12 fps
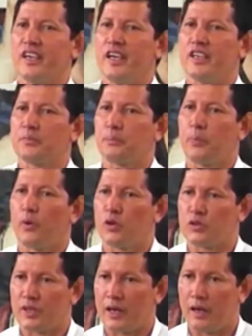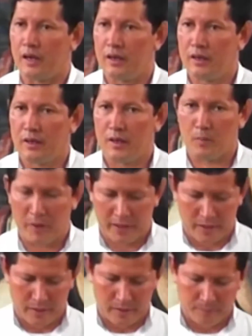esposa
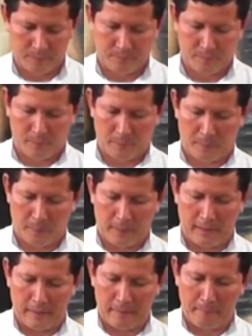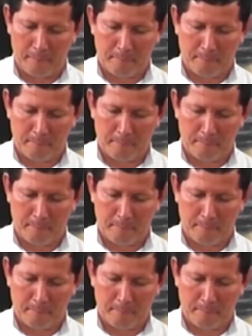María. Dale.